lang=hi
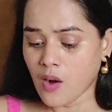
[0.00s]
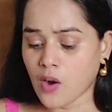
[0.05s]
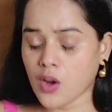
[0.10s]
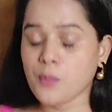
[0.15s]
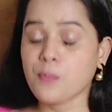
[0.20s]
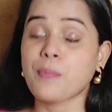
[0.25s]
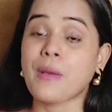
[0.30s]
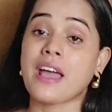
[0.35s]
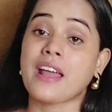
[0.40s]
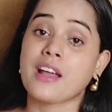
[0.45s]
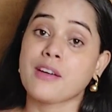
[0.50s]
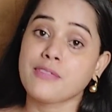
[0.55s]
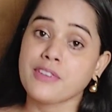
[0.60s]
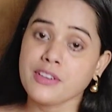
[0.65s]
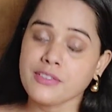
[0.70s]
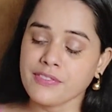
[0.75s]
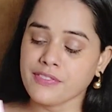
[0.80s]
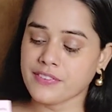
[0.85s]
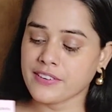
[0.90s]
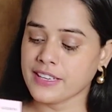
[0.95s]
और
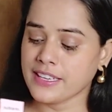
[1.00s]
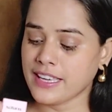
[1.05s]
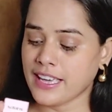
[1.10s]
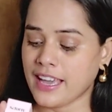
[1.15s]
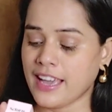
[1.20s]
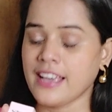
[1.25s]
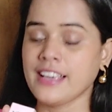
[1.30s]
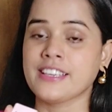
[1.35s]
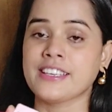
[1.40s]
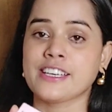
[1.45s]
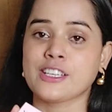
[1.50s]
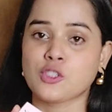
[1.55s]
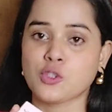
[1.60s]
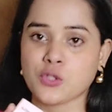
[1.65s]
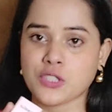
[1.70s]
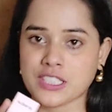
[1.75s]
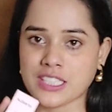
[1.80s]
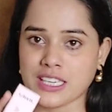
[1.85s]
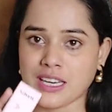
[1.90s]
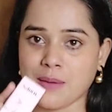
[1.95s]
पैराबिन फ्री है ये
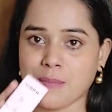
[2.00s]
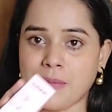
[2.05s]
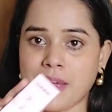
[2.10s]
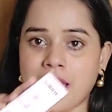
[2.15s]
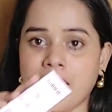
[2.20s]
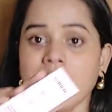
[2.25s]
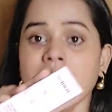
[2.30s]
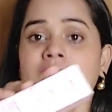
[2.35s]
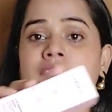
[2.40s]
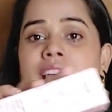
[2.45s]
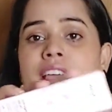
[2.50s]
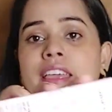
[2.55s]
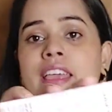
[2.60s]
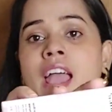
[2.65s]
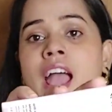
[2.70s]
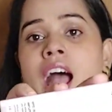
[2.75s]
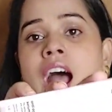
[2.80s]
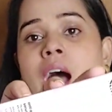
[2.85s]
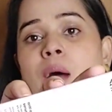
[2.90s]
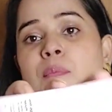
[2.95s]
जो सीरम है
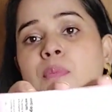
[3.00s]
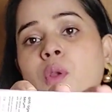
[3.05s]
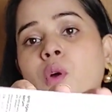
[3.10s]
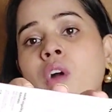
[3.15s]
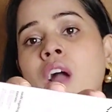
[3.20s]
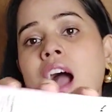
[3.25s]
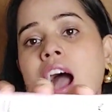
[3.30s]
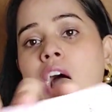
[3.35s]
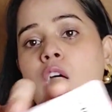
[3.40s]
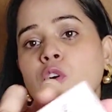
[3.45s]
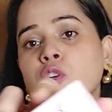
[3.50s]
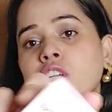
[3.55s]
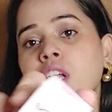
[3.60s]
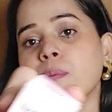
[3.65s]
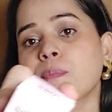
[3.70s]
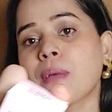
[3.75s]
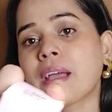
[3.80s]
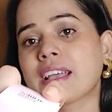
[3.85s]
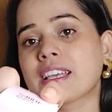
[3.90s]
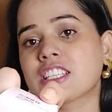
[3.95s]
ये आप लोग
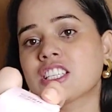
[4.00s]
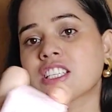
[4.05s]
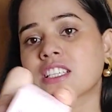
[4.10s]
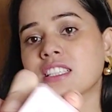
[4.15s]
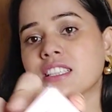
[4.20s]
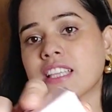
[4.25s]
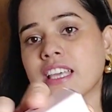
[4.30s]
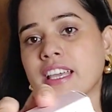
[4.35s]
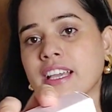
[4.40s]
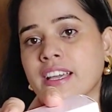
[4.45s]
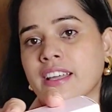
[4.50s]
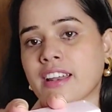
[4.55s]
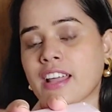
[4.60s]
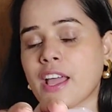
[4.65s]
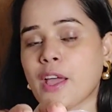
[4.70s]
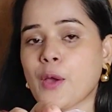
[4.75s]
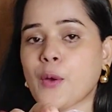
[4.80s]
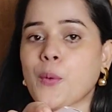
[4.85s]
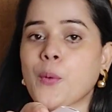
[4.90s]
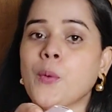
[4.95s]
आउटर पैकेजिंग देख
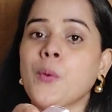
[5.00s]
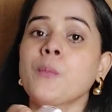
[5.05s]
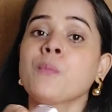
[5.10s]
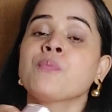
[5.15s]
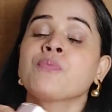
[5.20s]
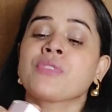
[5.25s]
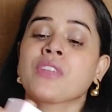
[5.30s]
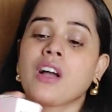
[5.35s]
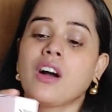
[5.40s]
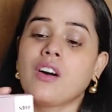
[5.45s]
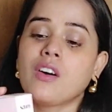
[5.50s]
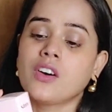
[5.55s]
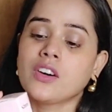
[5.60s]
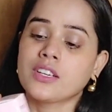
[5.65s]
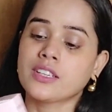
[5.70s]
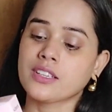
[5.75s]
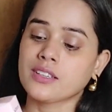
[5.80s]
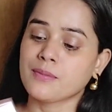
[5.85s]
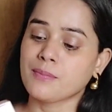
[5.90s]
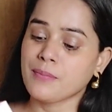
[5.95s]
रहे हो
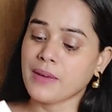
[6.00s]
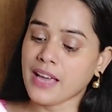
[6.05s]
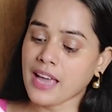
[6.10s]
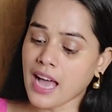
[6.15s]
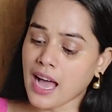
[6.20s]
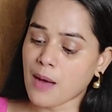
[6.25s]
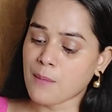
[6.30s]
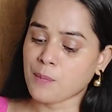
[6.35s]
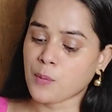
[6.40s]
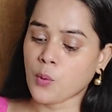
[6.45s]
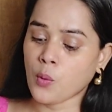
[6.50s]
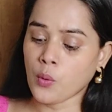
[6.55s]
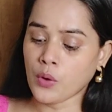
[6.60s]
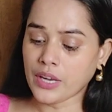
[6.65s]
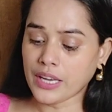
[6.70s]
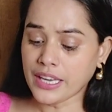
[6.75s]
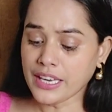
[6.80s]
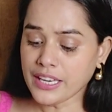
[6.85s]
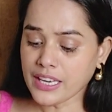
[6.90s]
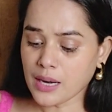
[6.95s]
और मैं आपको
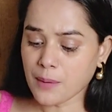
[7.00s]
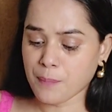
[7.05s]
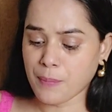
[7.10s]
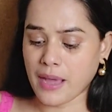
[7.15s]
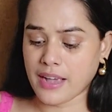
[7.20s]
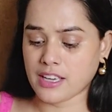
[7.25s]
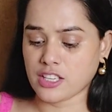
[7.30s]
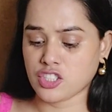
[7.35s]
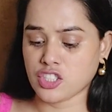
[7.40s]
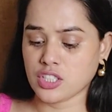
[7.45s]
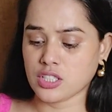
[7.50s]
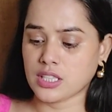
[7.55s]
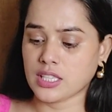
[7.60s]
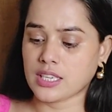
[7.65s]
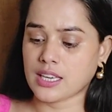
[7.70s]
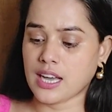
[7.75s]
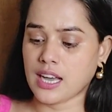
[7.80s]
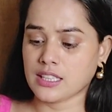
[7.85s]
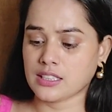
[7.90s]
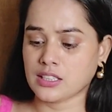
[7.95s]
इनर पैकेजिंग
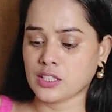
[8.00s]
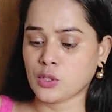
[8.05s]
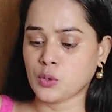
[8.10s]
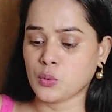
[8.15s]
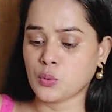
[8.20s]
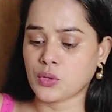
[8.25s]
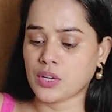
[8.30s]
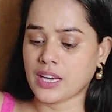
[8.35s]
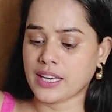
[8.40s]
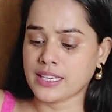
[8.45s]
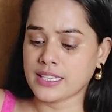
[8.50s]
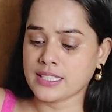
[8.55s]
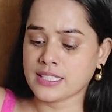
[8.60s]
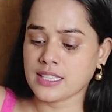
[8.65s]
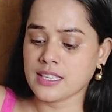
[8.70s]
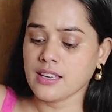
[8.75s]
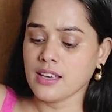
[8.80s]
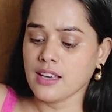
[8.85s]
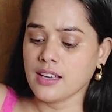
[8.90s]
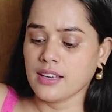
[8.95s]
दिखाती हूँ गाइज